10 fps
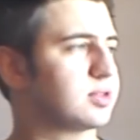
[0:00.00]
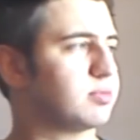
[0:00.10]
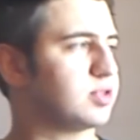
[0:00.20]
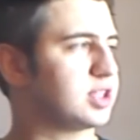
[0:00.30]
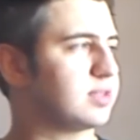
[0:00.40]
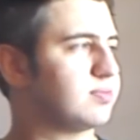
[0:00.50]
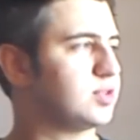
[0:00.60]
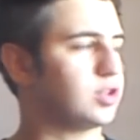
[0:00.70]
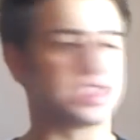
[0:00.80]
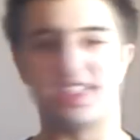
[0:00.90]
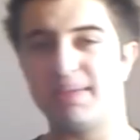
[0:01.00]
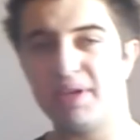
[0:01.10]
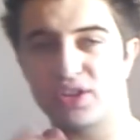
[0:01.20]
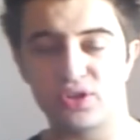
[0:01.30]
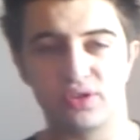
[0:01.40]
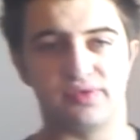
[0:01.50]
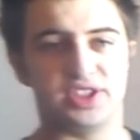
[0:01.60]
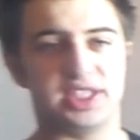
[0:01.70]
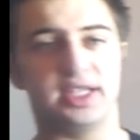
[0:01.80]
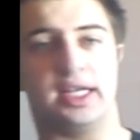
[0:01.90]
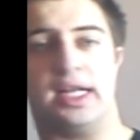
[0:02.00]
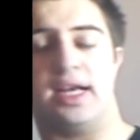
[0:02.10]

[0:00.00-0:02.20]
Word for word: comment dire dans un hébergeur de fichiers